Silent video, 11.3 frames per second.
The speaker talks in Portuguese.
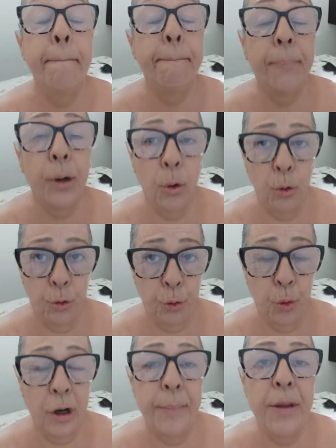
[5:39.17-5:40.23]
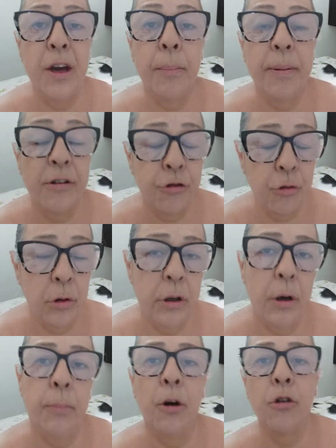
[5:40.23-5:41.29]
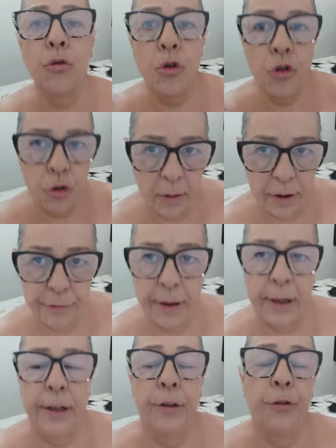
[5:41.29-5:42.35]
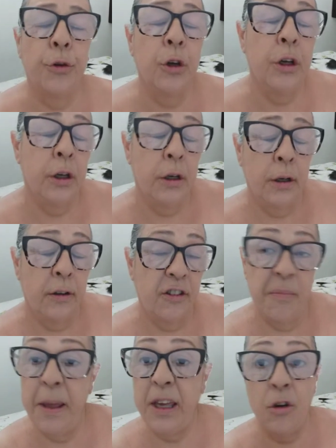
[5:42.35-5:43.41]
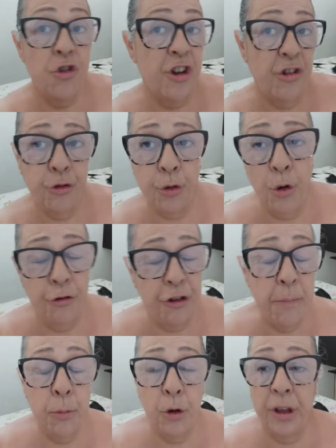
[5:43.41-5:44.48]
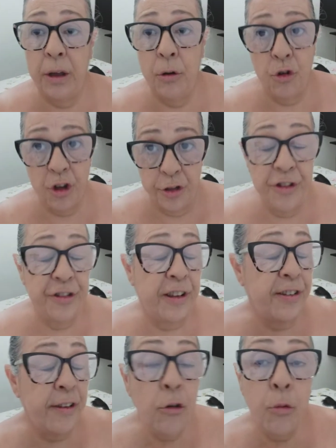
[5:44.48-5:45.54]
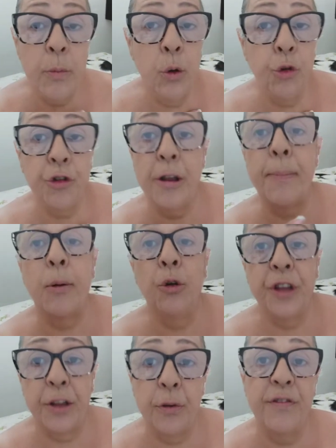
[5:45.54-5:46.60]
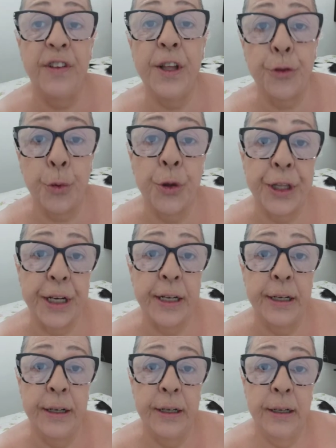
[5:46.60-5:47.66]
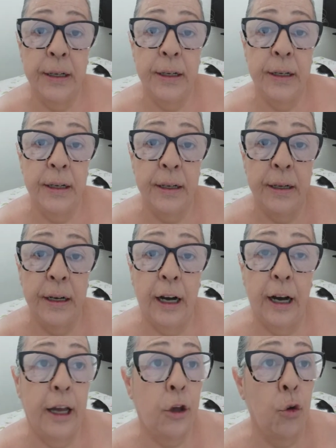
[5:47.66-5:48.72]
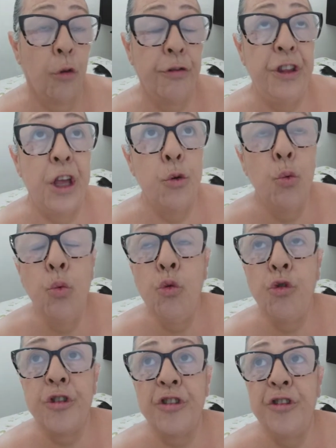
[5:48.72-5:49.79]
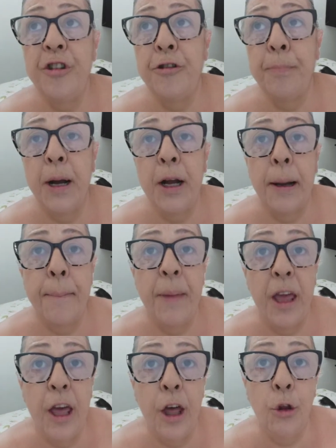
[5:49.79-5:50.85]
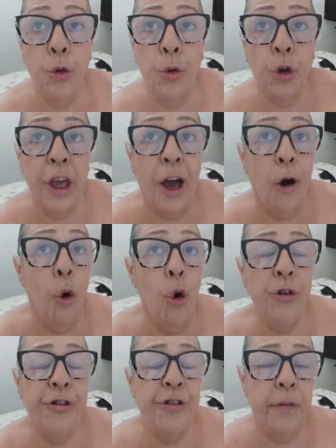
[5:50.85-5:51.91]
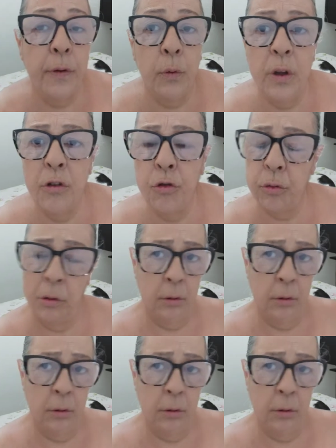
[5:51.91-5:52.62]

Pronto. O caminhão passou e eu posso continuar falando. Se bem que eu já estou no fim, porque eu já disse que cinco minutos dá para contar a tua vida toda. Ai, que houve denúncias de espancamento, que aonde se viu isso?